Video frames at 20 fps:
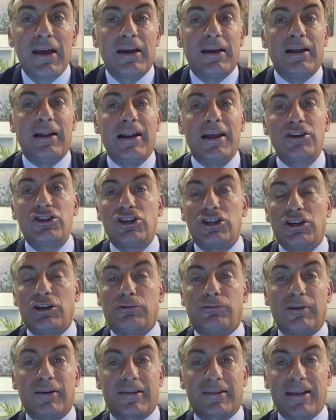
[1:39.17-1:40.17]
il Lecce di
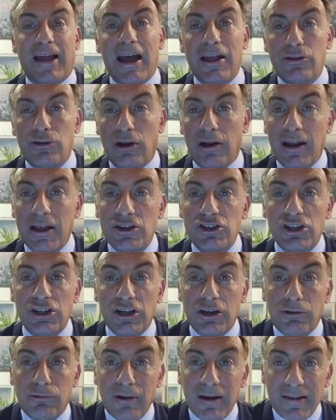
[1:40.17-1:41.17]
quest'anno, il Lecce
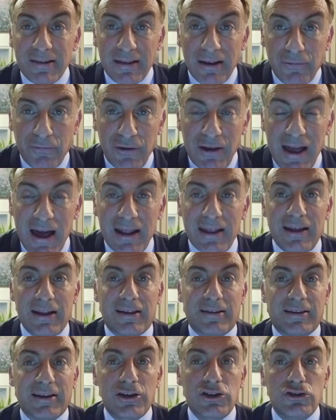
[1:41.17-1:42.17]
di questa finale
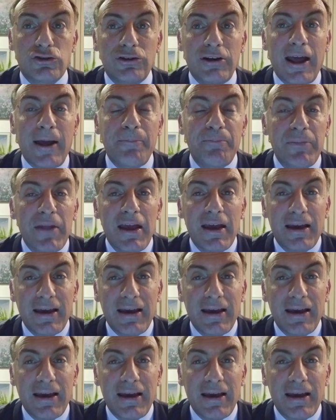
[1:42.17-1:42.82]
della stagione,